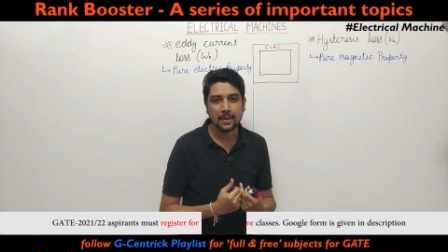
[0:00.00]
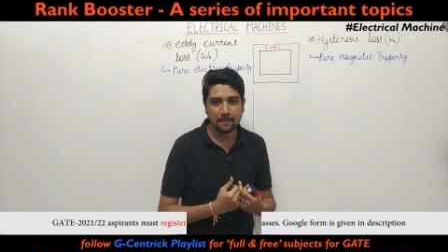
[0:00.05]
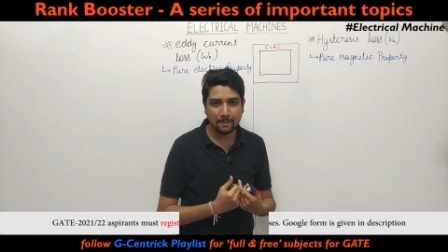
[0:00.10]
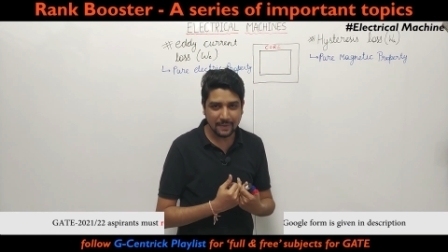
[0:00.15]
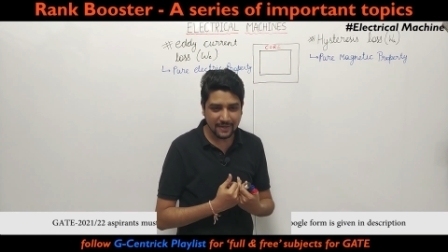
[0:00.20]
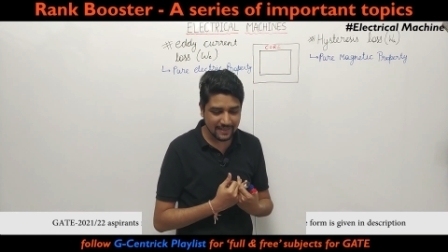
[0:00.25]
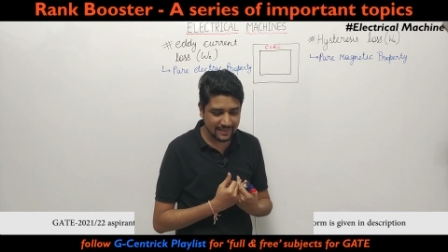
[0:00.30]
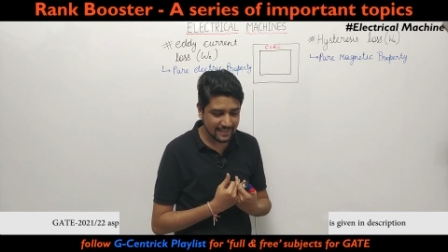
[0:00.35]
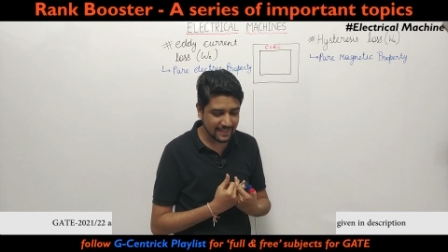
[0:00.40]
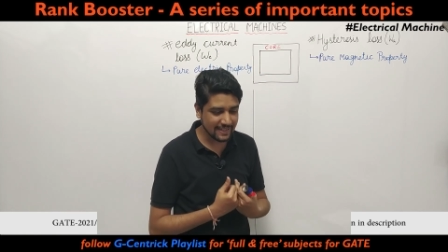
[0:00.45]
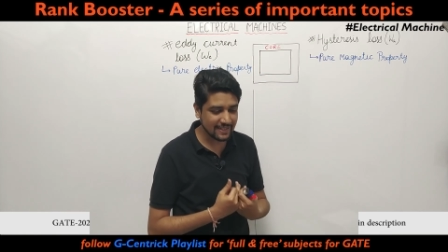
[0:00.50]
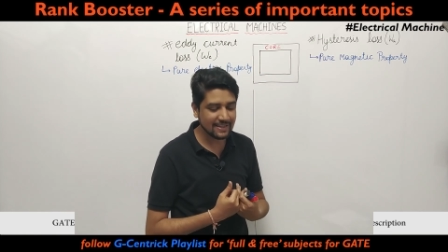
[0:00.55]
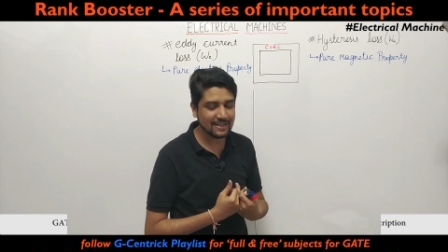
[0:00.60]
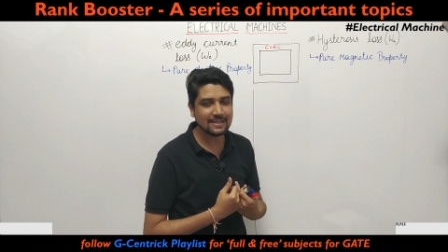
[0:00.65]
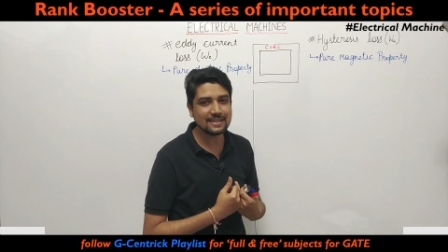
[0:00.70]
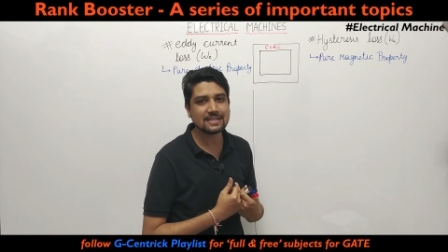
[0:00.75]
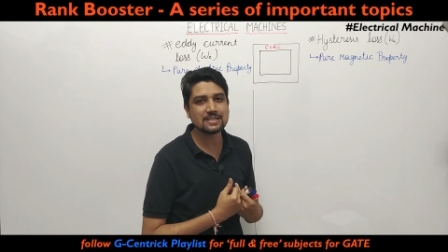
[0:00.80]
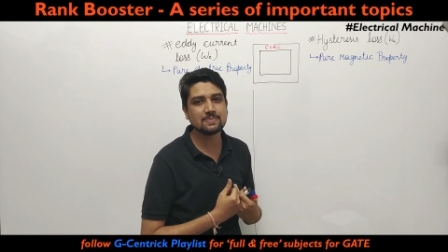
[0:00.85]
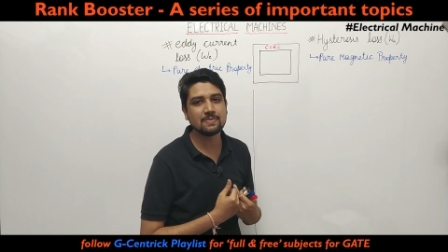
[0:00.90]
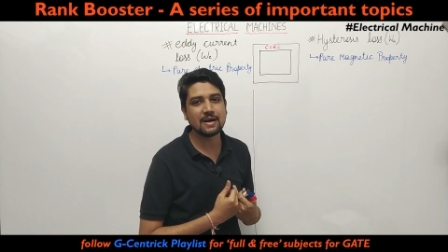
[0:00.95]
बट दिक्कत
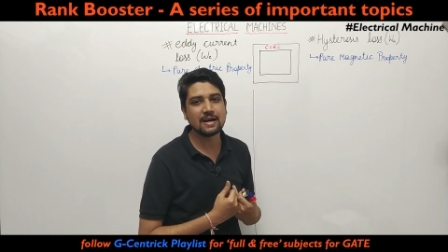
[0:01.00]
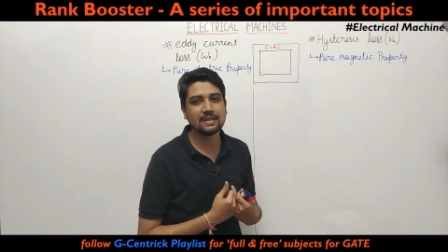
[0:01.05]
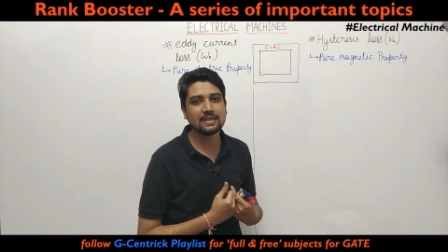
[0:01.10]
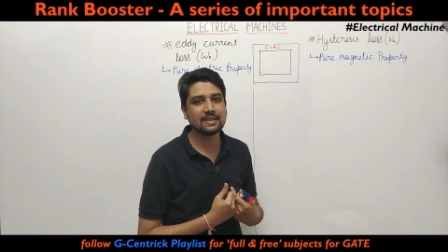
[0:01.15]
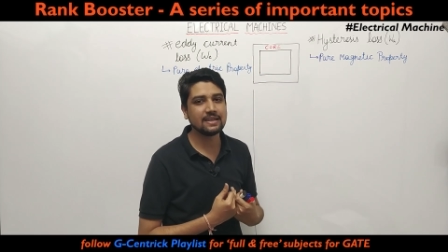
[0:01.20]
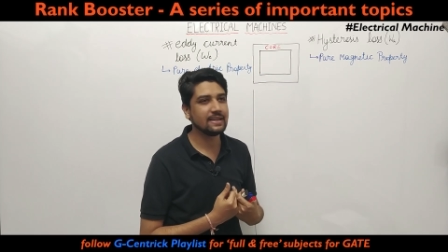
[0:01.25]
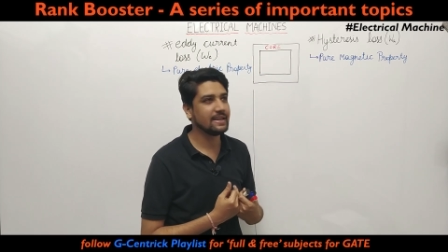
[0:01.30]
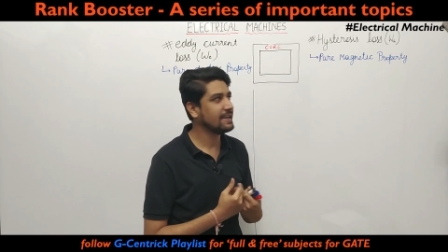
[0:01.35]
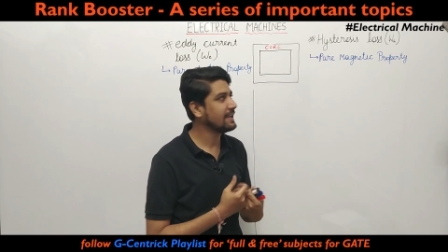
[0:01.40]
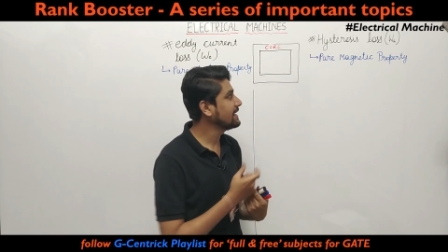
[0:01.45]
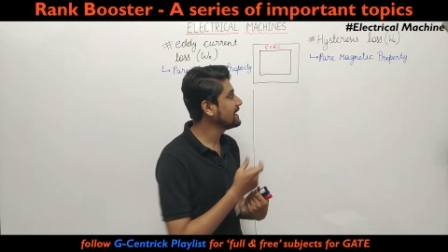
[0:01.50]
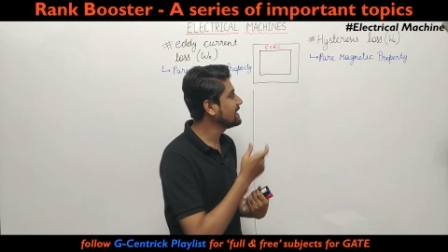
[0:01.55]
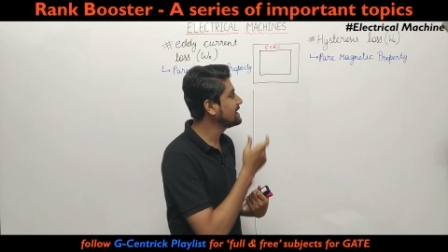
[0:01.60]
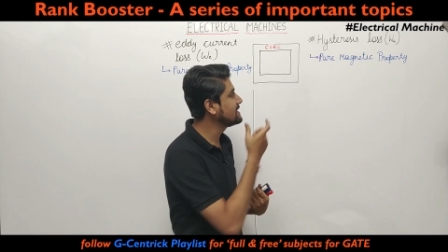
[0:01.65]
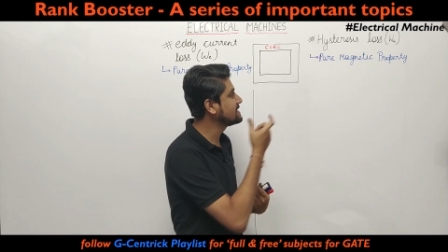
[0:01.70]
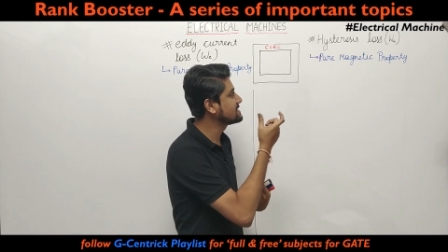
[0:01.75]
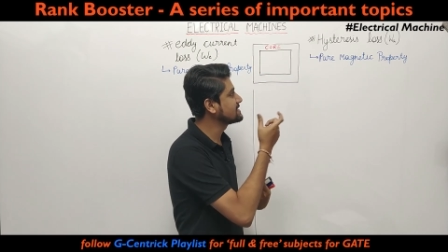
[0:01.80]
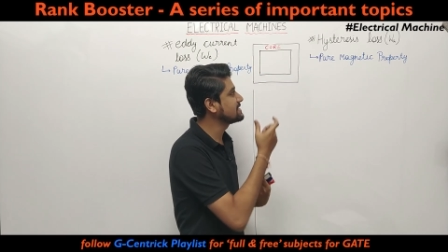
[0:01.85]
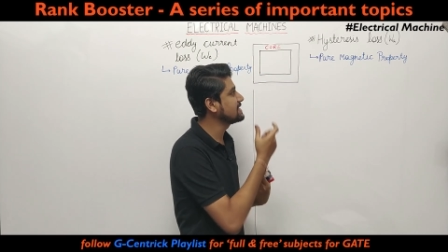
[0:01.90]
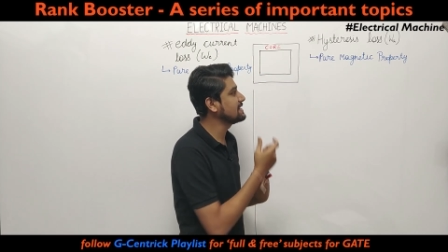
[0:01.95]
इस बात की है कि
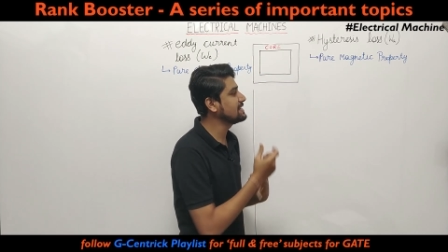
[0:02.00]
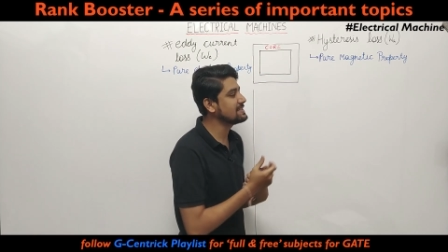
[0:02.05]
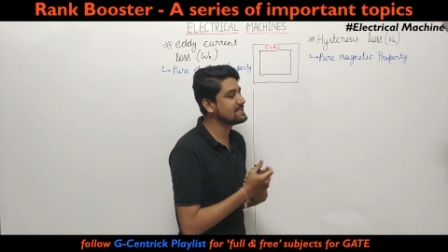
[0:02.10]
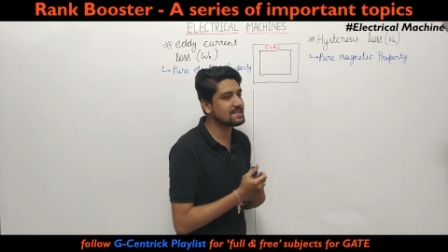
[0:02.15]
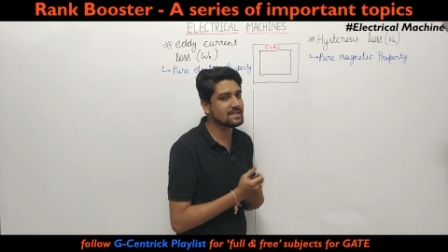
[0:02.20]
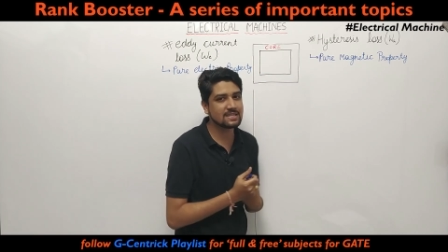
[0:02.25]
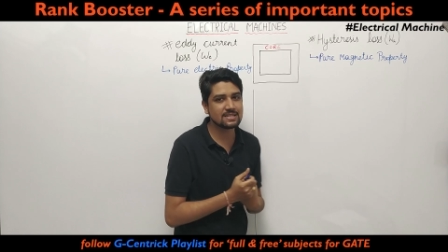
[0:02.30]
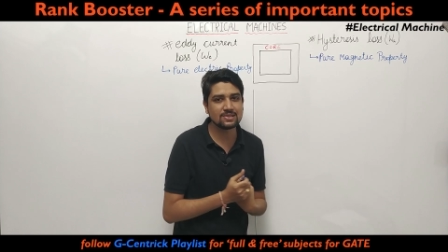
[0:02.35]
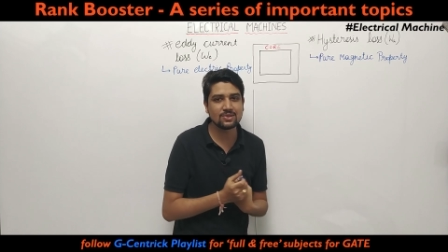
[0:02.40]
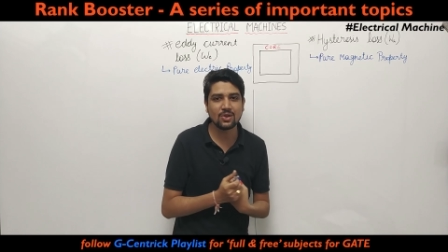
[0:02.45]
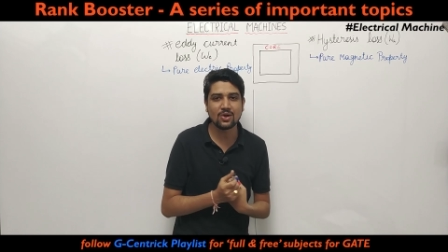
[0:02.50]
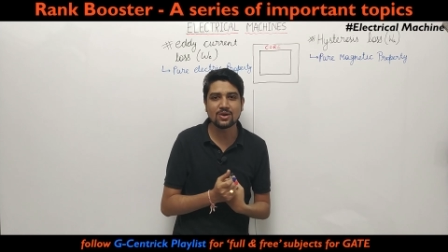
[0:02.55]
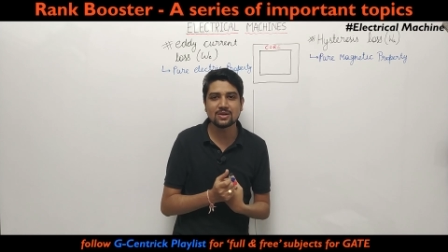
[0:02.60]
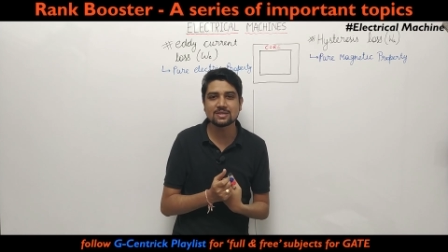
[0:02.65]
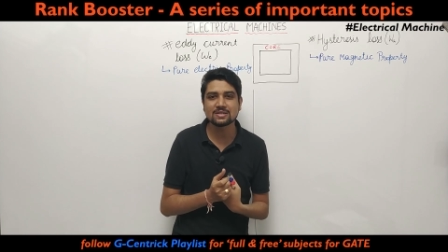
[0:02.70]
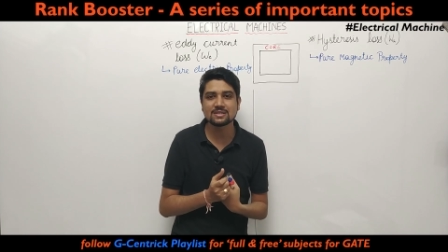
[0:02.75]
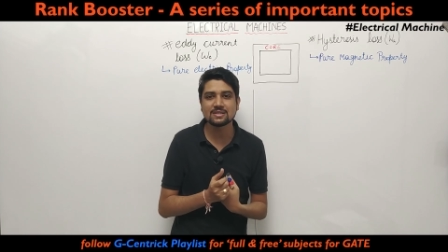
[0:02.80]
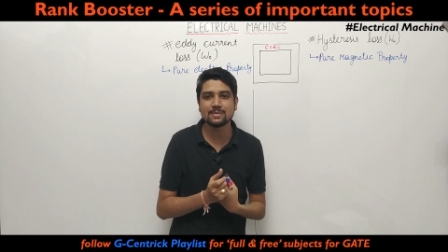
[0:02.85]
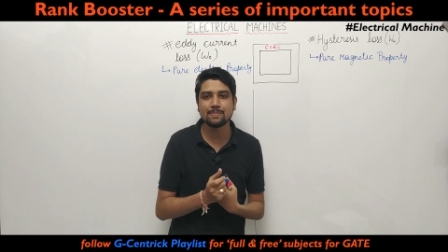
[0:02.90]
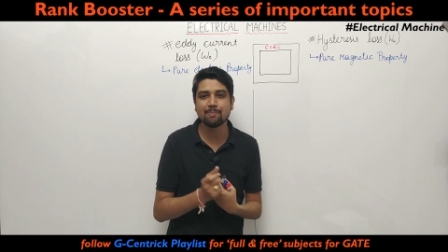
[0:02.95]
हिस्टेरिसिस
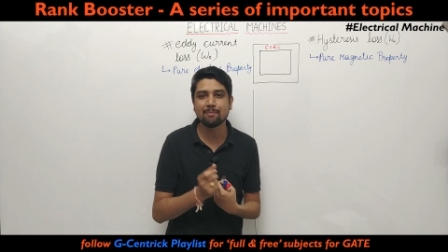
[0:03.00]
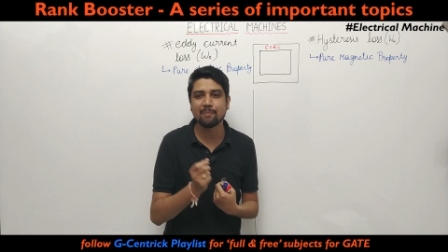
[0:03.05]
लॉस